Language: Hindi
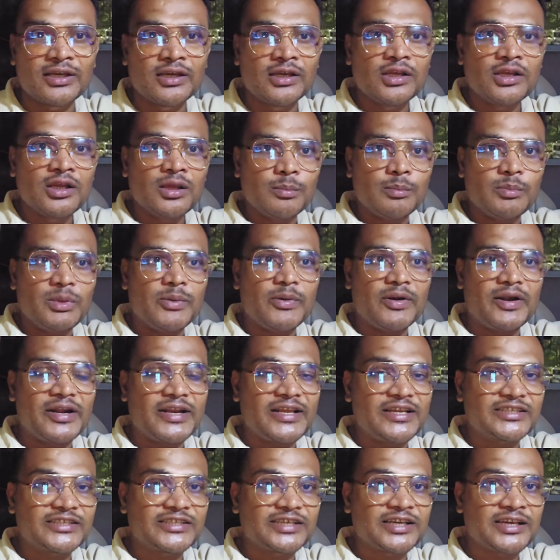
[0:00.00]
है
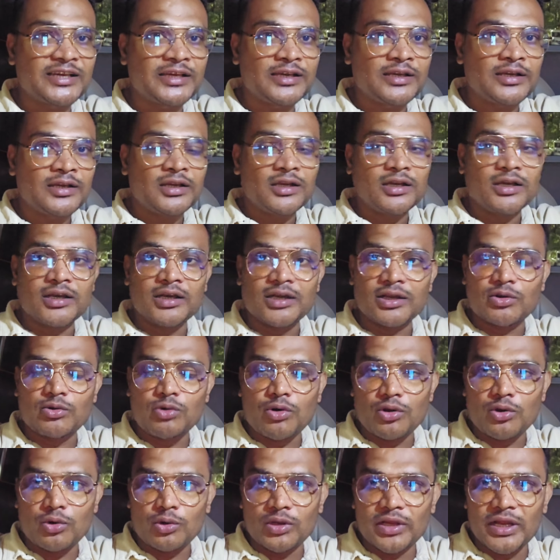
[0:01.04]
भिवंडी से
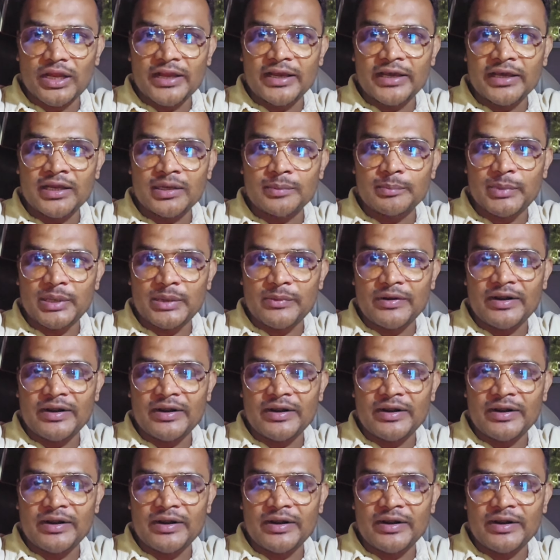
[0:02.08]
गोकुल नगर